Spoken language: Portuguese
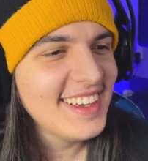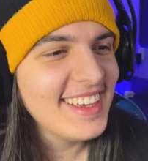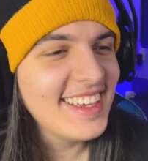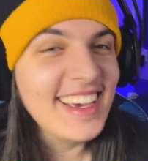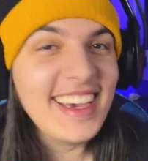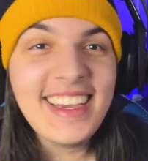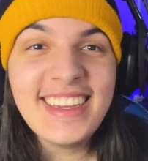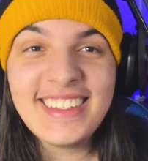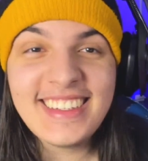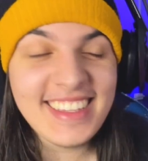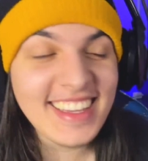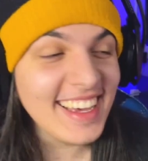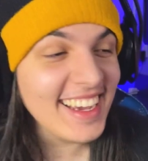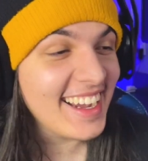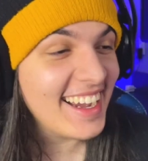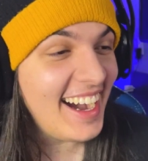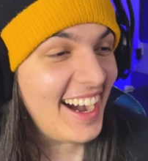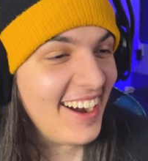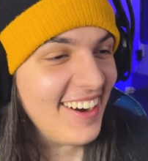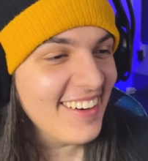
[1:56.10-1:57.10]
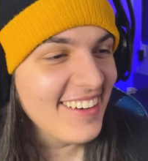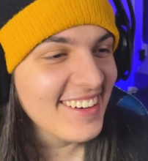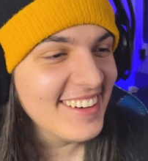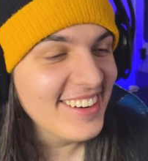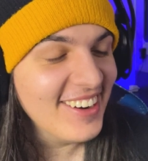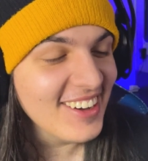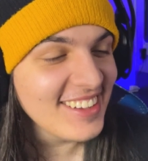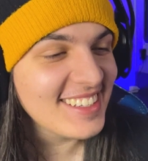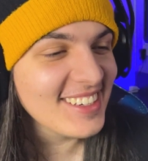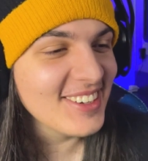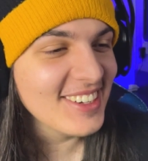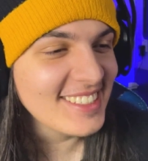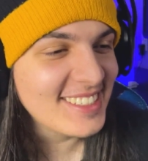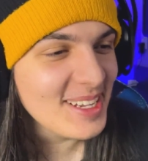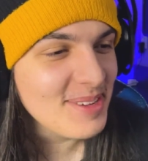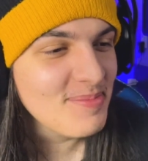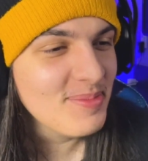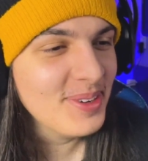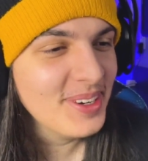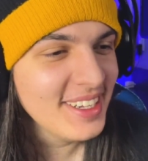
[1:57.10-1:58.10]
Que indie legal. Nossa,
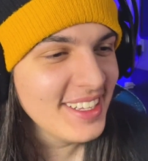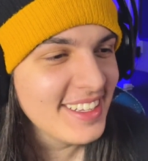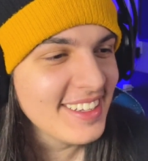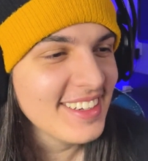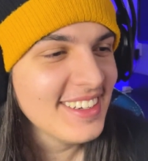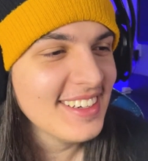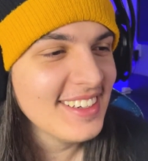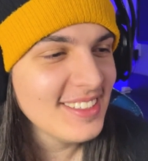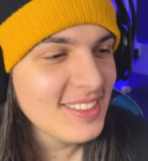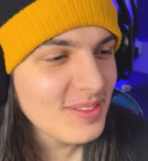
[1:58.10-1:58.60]
gostei muito.